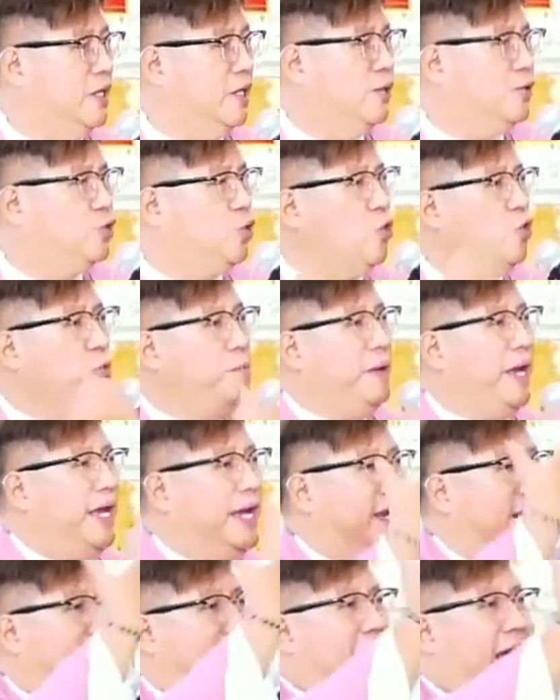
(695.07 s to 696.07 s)

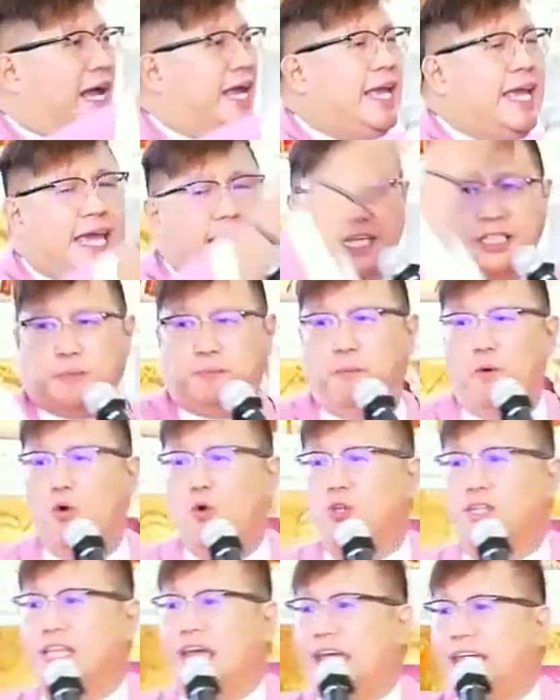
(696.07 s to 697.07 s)
tubig, langis,
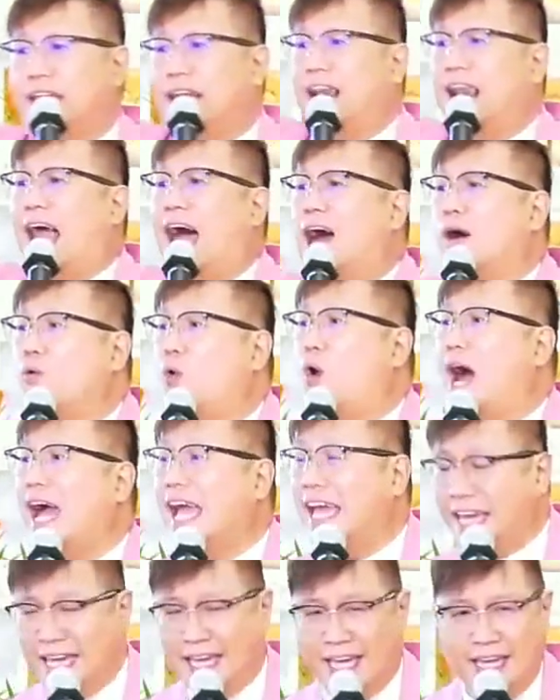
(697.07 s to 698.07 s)
putik,
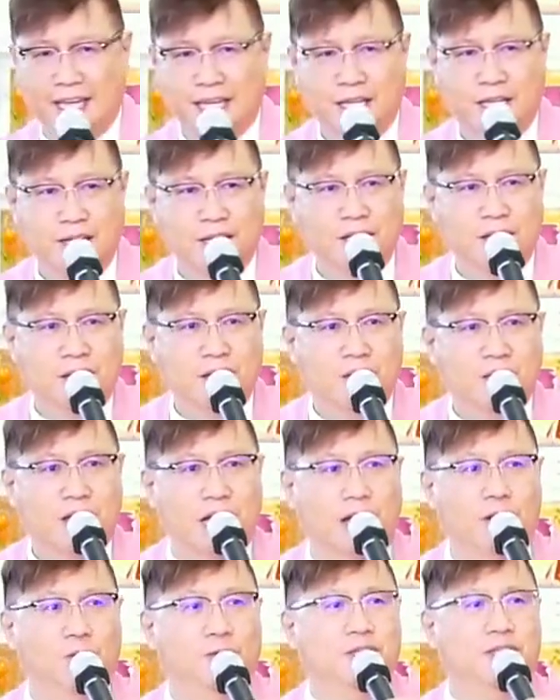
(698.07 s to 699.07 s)
laway.
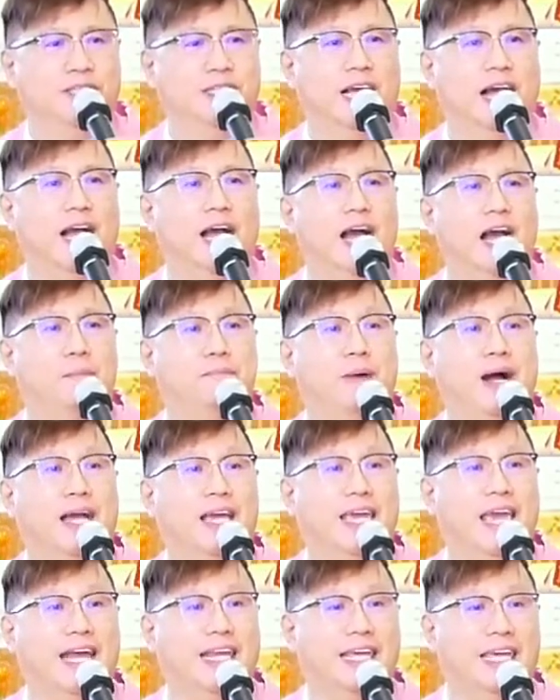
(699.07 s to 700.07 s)
Ganun siya
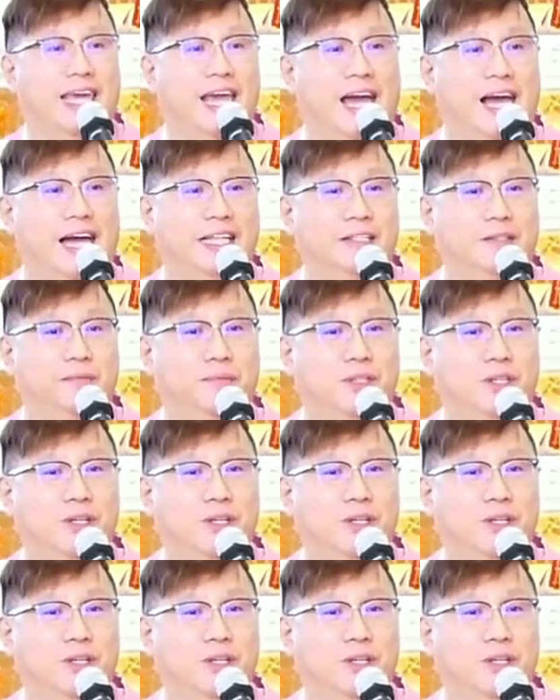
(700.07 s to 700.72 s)
kakapangyarihan.